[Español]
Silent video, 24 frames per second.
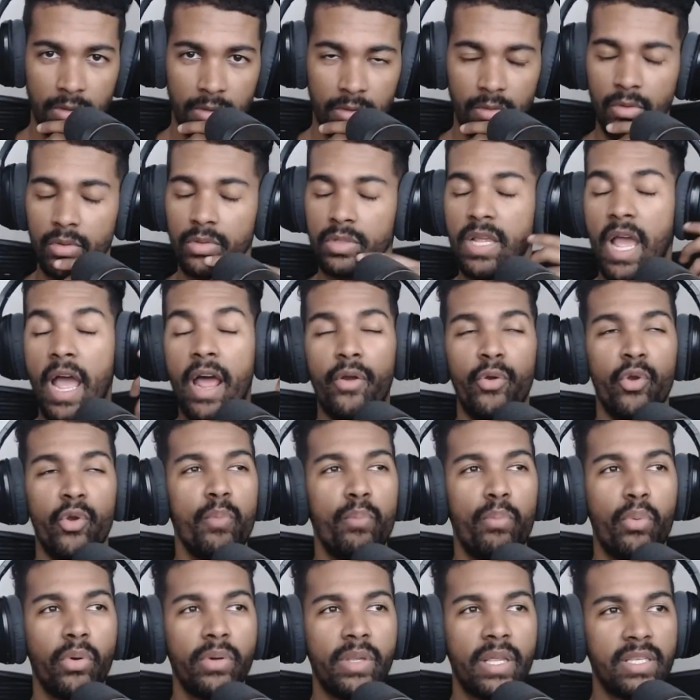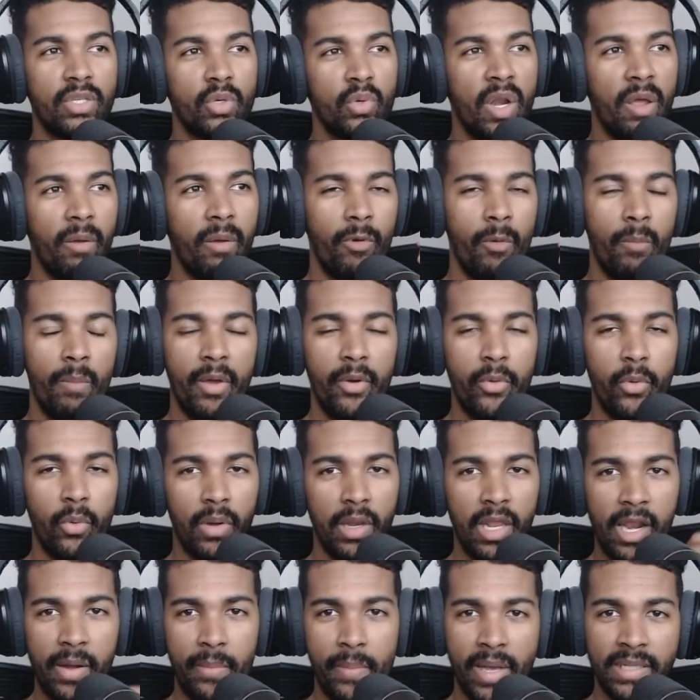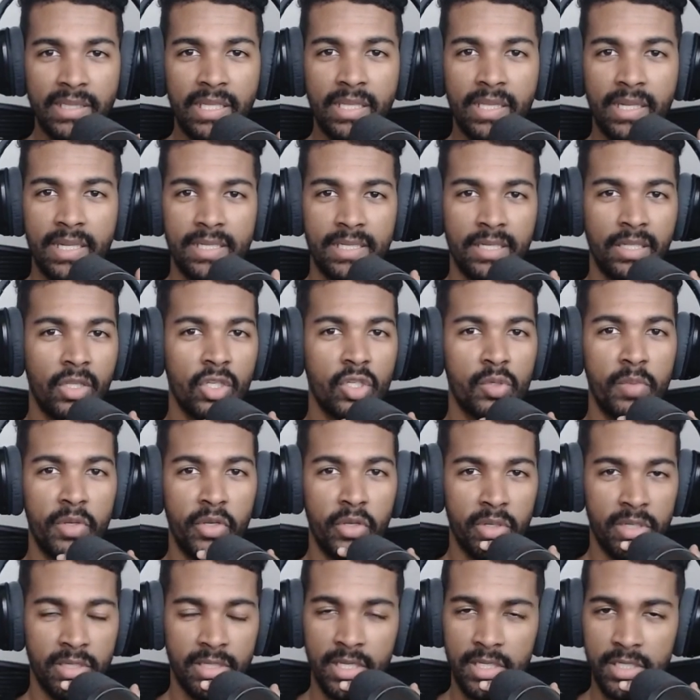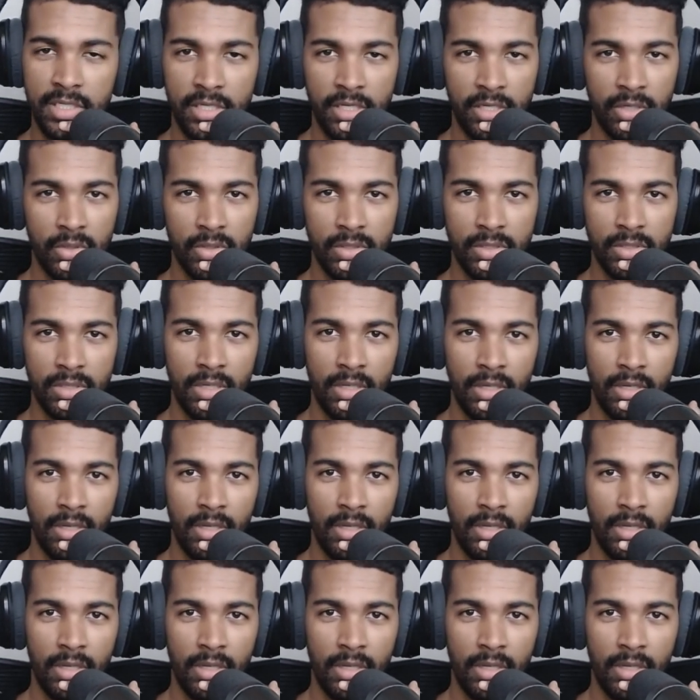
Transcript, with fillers: o sea, no importa si una bomba nuclear mata 300 millones de chinos,